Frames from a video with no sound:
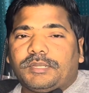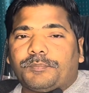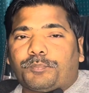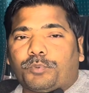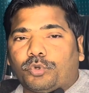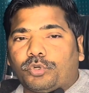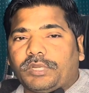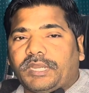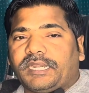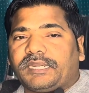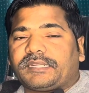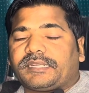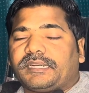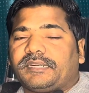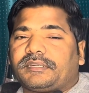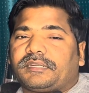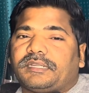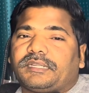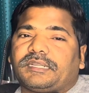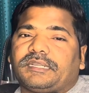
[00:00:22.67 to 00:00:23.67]
पोलैंड
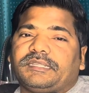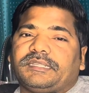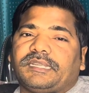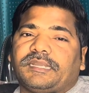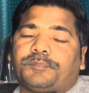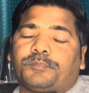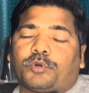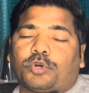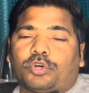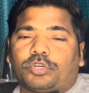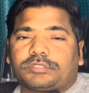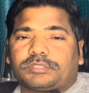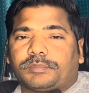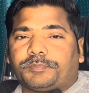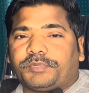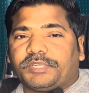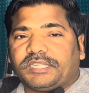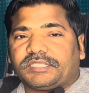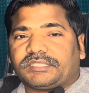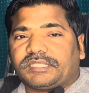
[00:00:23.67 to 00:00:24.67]
कंट्री के लिए बहुत
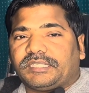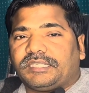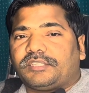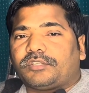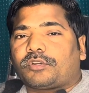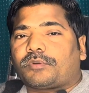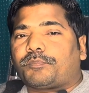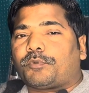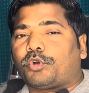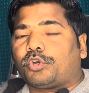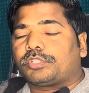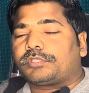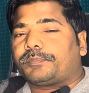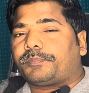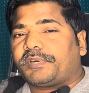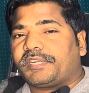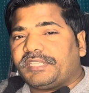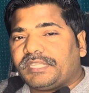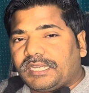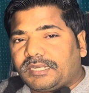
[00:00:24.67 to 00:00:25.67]
बेहतरीन और बहुत
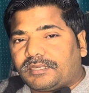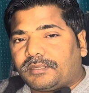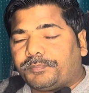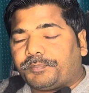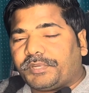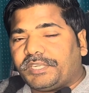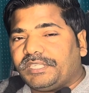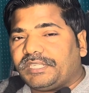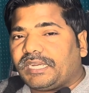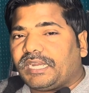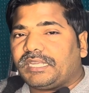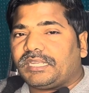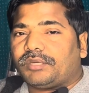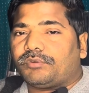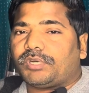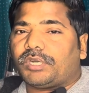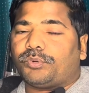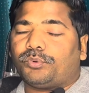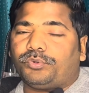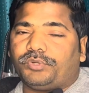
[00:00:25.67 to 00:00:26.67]
बढ़िया कंपनी का आया
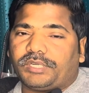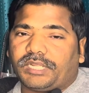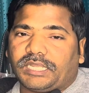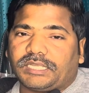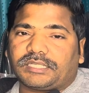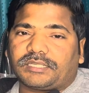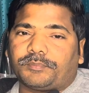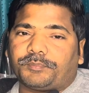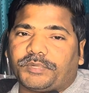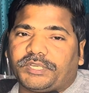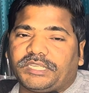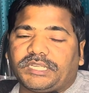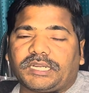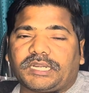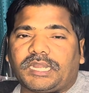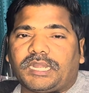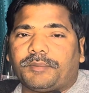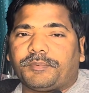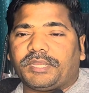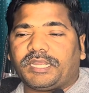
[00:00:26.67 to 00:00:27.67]
हुआ हुडाई कंपनी का
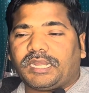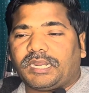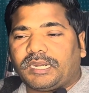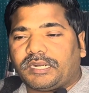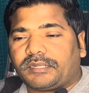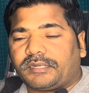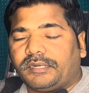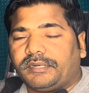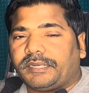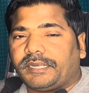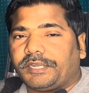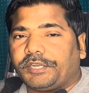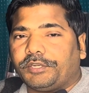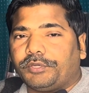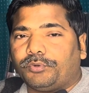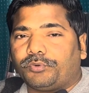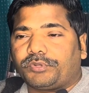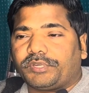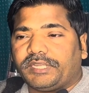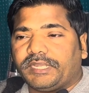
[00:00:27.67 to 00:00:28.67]
काम है आठ घंटे की
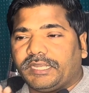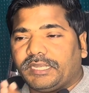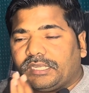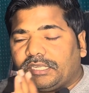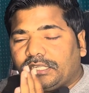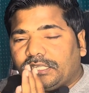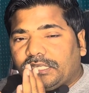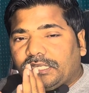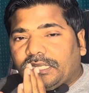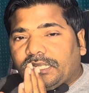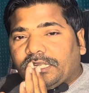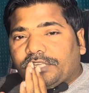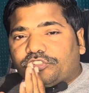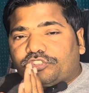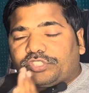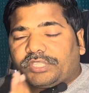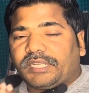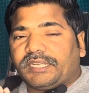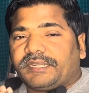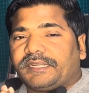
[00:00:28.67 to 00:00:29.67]
ड्यूटी है
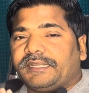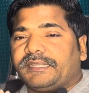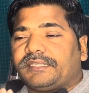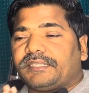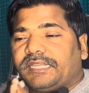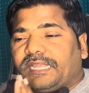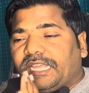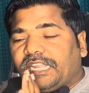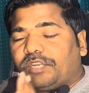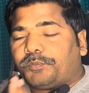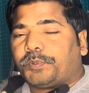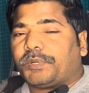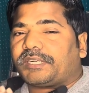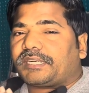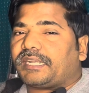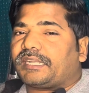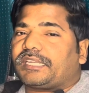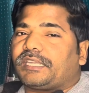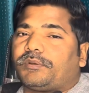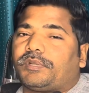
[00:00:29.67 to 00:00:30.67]
सैलरी हेल्पर
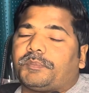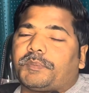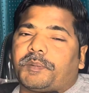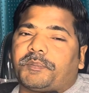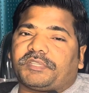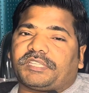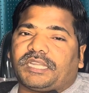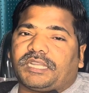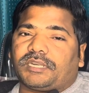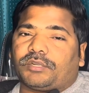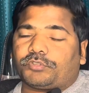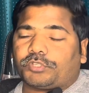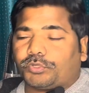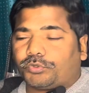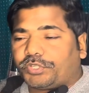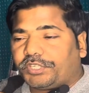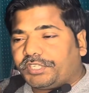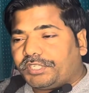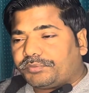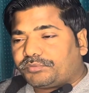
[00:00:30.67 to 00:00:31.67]
का केवल मैं बता रहा हूं
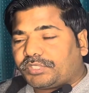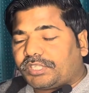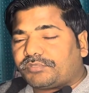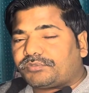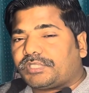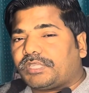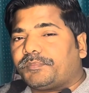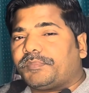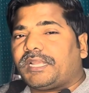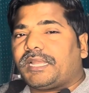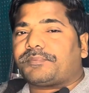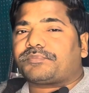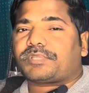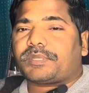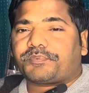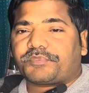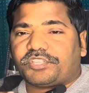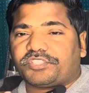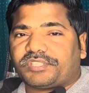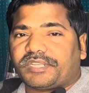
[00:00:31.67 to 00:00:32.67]
क्योंकि डिस्कशन में आप
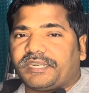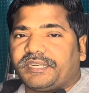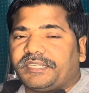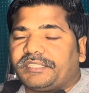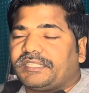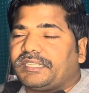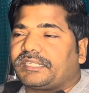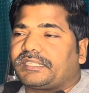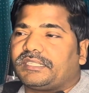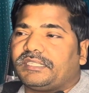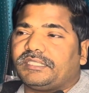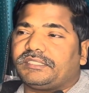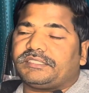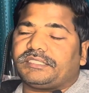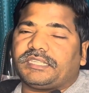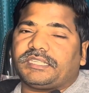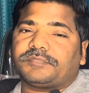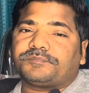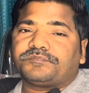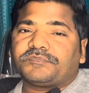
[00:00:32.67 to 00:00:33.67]
सबकी सैलरी देख लीजिए